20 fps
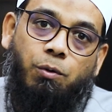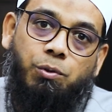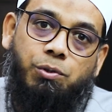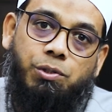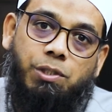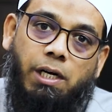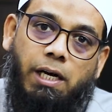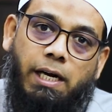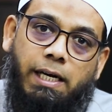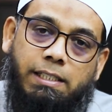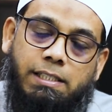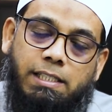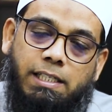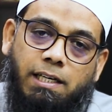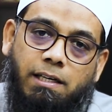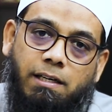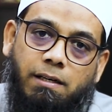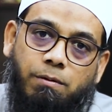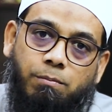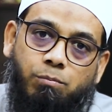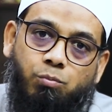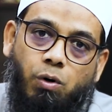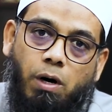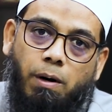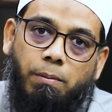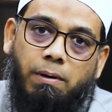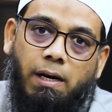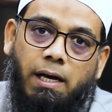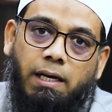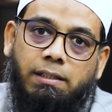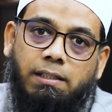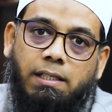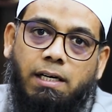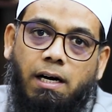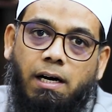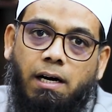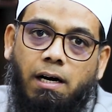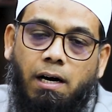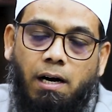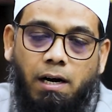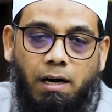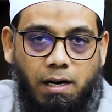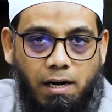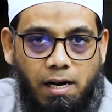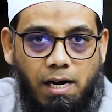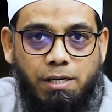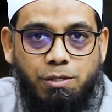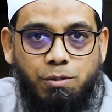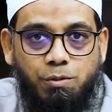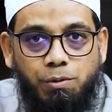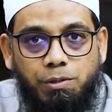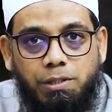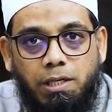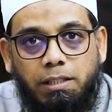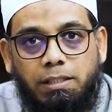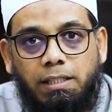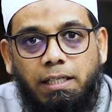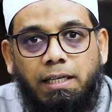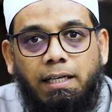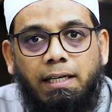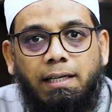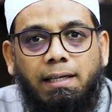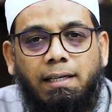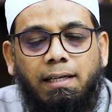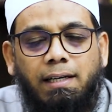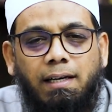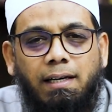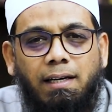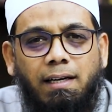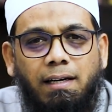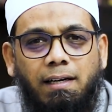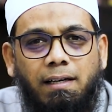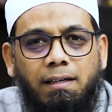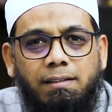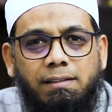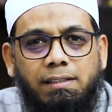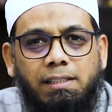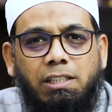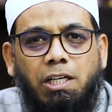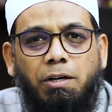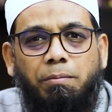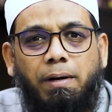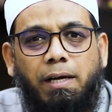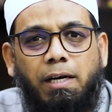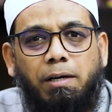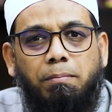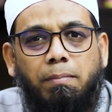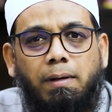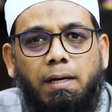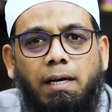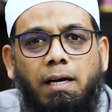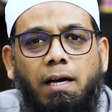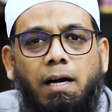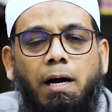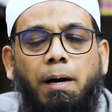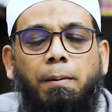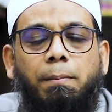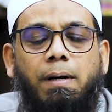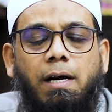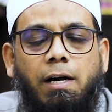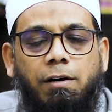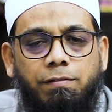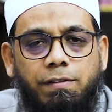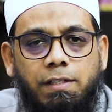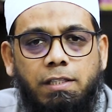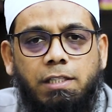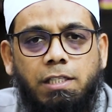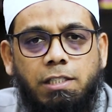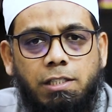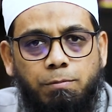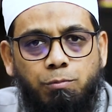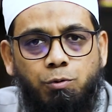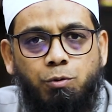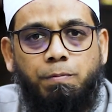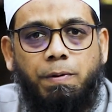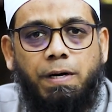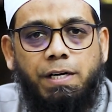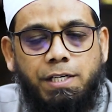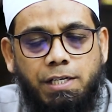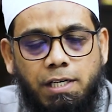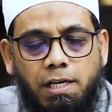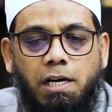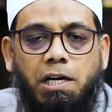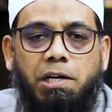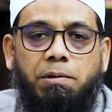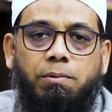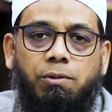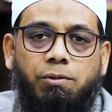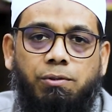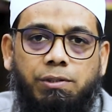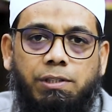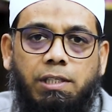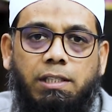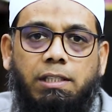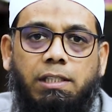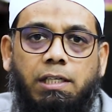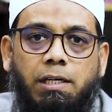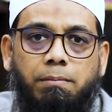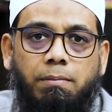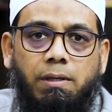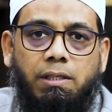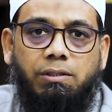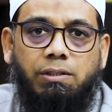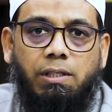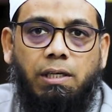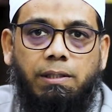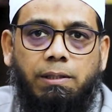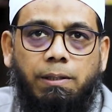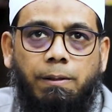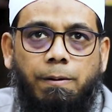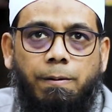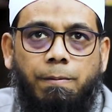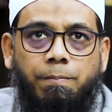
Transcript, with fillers: कुछ ऐसे मामला का आगाज़ हो जाता है कि जिसके बारे में हम काफ़ी तजब्ज़ुब का शिकार भी हो जाते हैं बाज़ का